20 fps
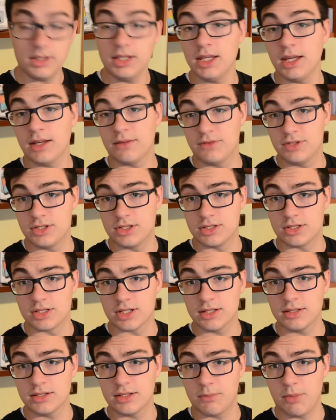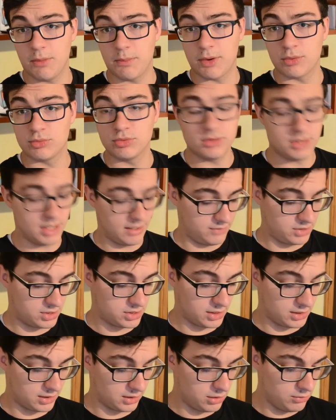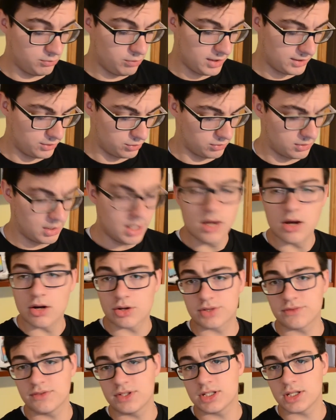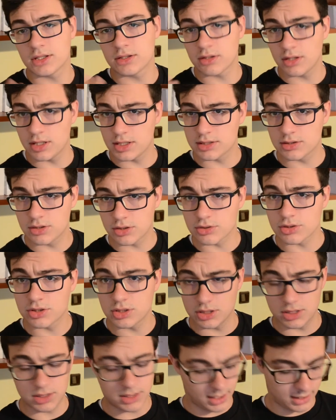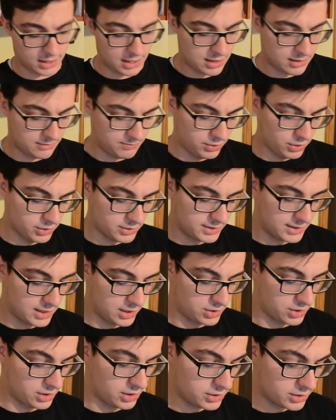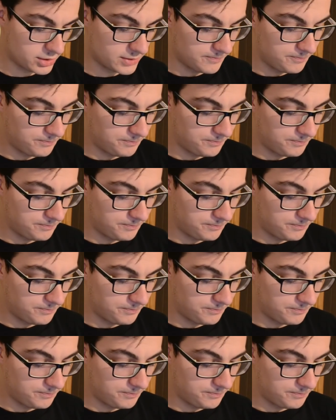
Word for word: Jak widzicie, nie popełni nawet żadnego błędu. Oczywiście to jest dość taka prosta rzecz.